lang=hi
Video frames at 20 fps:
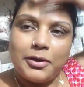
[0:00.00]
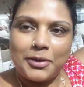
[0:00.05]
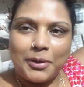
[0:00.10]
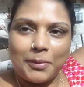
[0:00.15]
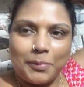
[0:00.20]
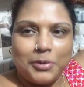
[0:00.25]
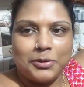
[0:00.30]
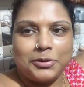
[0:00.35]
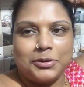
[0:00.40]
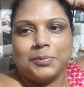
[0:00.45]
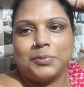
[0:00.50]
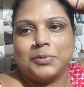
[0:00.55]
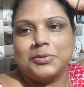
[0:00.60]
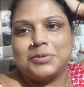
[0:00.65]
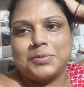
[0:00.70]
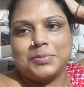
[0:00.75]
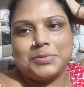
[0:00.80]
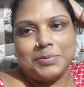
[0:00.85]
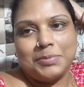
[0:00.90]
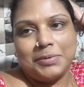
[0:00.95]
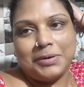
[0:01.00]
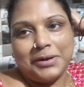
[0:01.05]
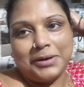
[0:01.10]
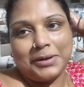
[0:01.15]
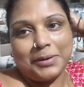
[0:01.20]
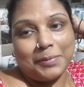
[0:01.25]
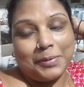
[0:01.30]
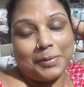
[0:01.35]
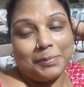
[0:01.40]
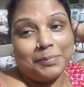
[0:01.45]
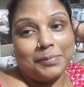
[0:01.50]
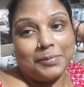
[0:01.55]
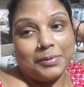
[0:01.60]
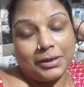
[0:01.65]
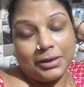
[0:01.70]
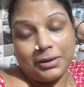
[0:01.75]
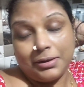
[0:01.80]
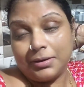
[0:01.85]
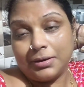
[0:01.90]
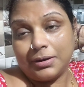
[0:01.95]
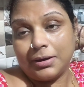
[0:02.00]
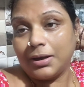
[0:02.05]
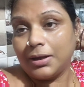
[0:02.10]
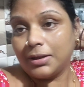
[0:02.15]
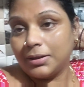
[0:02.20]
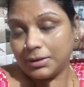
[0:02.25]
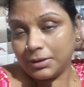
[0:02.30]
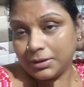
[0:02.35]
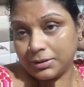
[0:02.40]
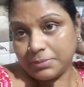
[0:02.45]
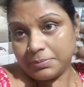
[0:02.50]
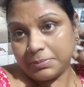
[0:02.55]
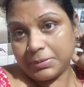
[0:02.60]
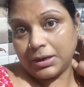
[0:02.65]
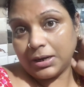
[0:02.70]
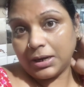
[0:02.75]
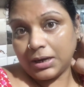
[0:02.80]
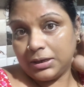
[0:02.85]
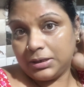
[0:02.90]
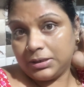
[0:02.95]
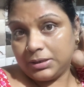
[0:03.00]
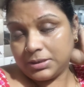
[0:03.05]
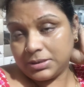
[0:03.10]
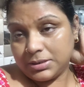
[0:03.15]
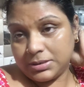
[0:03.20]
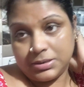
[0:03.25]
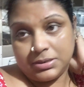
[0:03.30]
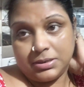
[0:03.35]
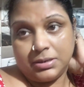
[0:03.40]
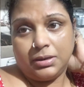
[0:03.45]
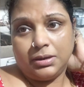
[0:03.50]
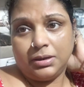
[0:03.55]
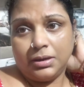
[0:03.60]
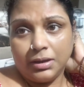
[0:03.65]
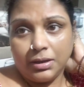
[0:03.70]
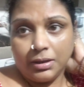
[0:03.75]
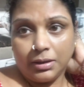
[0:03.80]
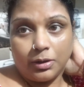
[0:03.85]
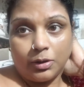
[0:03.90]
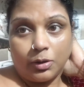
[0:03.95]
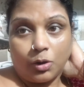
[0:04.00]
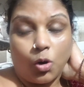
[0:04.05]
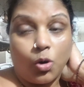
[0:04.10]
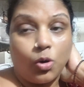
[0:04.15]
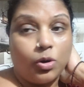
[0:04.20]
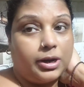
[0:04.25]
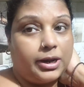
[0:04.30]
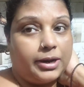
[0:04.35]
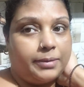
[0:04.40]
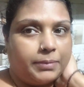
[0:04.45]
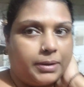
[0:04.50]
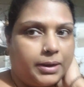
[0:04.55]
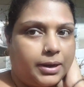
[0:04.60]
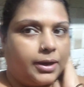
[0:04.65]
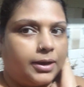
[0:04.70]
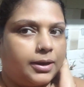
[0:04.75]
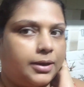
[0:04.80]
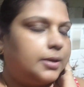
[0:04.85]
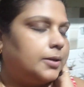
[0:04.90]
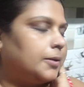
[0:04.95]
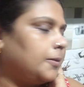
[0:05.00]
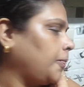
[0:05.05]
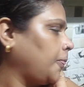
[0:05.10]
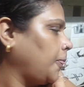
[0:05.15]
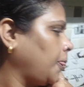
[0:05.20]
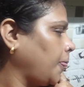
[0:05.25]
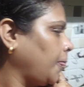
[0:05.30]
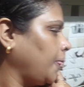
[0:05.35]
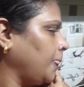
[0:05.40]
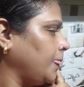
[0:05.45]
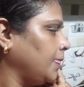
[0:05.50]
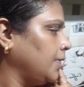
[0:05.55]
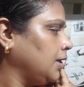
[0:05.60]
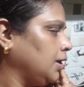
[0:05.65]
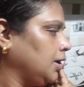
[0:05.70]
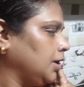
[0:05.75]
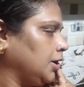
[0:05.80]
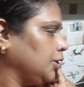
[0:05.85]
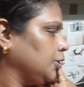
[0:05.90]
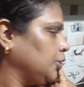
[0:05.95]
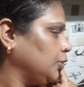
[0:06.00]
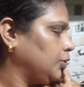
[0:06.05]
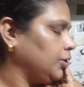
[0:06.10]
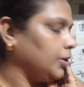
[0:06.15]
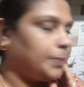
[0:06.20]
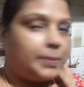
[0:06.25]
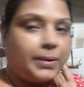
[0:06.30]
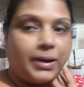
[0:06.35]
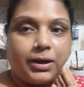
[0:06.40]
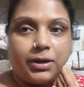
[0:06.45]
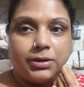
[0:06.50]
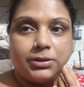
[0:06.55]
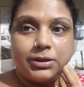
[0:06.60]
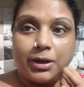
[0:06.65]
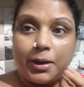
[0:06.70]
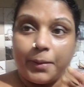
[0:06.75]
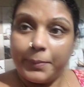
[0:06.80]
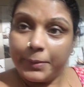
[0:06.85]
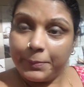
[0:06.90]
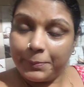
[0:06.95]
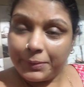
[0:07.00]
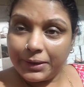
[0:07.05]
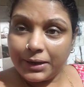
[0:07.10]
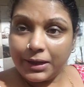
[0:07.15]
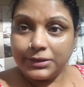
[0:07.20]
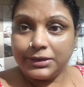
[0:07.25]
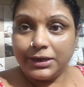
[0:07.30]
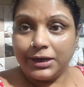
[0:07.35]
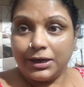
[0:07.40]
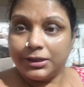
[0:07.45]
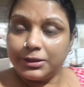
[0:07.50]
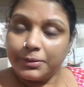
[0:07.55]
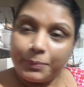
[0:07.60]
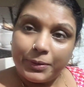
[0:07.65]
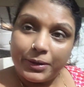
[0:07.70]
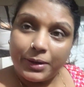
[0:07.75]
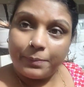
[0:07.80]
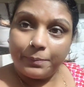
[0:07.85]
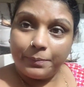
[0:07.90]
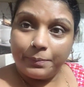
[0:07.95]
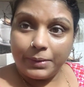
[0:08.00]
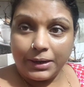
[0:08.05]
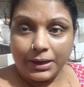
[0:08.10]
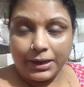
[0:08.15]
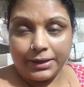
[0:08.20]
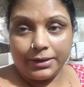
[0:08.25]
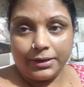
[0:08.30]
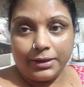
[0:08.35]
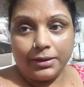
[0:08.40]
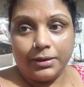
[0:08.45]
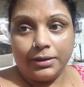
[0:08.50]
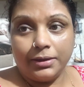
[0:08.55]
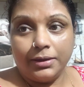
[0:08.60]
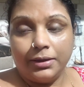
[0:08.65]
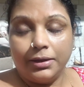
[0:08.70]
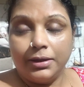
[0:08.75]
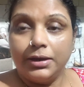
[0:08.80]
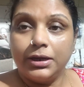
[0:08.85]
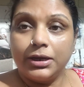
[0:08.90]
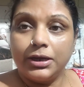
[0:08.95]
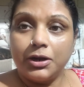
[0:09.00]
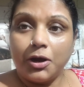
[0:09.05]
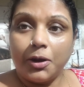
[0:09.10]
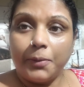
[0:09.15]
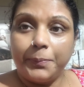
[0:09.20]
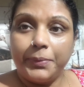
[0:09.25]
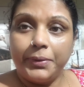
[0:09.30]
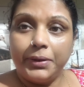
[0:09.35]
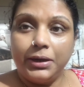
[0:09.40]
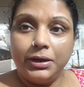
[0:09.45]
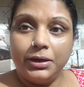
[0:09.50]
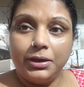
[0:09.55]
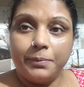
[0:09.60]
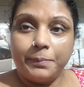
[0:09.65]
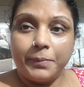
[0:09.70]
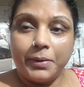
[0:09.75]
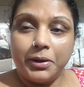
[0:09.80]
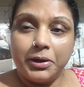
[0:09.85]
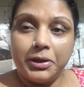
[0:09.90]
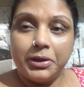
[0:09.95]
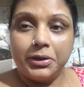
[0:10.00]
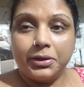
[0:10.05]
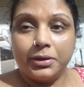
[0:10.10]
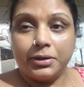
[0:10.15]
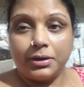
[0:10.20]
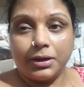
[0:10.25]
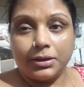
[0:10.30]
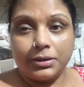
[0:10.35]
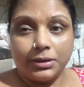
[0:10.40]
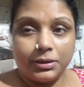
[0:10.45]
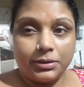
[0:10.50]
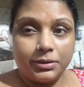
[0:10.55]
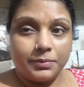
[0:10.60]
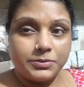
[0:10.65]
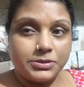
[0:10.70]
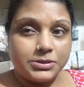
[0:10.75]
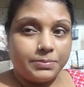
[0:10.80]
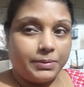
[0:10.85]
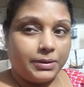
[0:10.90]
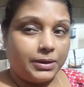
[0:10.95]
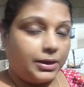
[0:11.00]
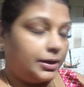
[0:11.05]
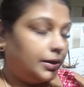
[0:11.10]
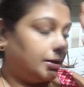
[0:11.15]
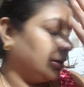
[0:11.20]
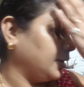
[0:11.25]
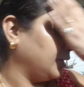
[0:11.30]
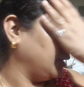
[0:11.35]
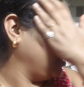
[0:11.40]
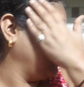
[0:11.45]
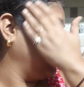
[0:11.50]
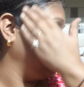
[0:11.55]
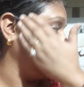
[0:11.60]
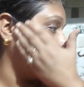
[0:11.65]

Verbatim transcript: क्या बोले थे हमको सब्जी बनाने का मन नहीं कर रहा था ना तो मंगा लिए ऑनलाइन मंगाए हैं क्योंकि अपना करते अभी फिर आ जाएगा ना तो फिर हम बनाएंगे लेकिन अपने लिए मन नहीं कर रहा था एकदम से बनाने का